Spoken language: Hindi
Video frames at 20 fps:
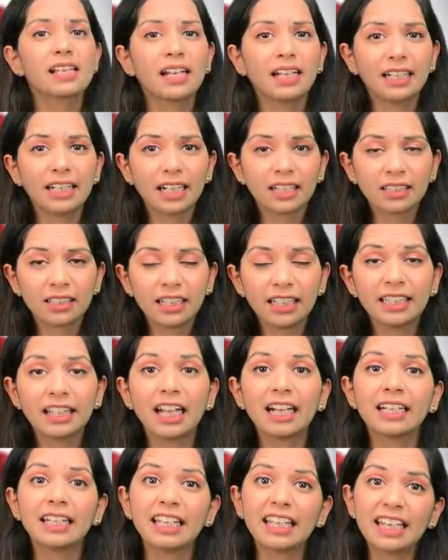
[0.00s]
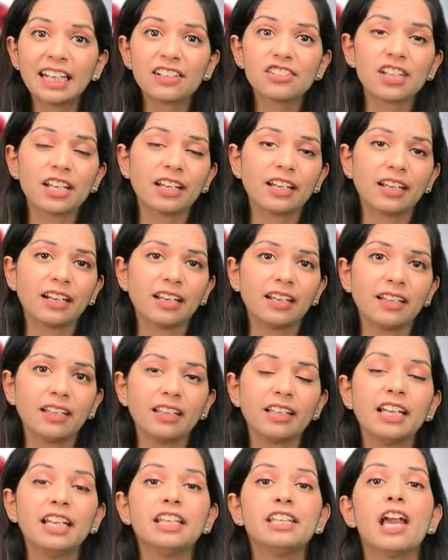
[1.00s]
के कंडक्टर या टिकट चेकर हैं
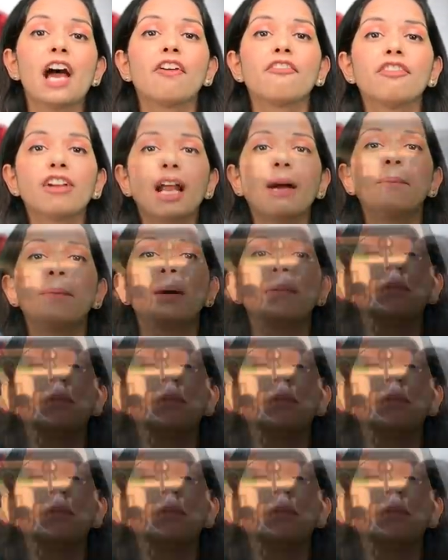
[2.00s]
या फिर आप